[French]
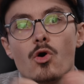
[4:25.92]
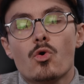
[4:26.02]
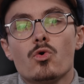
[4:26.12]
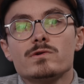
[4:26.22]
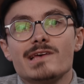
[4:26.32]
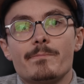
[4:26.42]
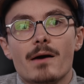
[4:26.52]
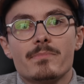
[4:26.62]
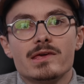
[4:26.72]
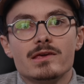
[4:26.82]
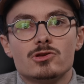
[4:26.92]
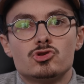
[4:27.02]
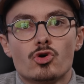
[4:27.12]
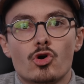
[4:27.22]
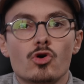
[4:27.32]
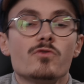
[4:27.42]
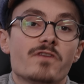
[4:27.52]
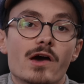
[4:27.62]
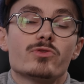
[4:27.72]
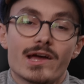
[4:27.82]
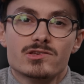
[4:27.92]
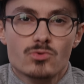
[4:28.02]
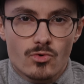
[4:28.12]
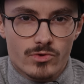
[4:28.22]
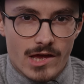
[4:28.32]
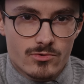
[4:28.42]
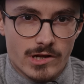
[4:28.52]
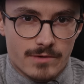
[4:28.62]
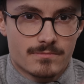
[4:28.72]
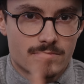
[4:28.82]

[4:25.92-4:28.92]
En gros, ça permet de refaire une action qu'on a annulée.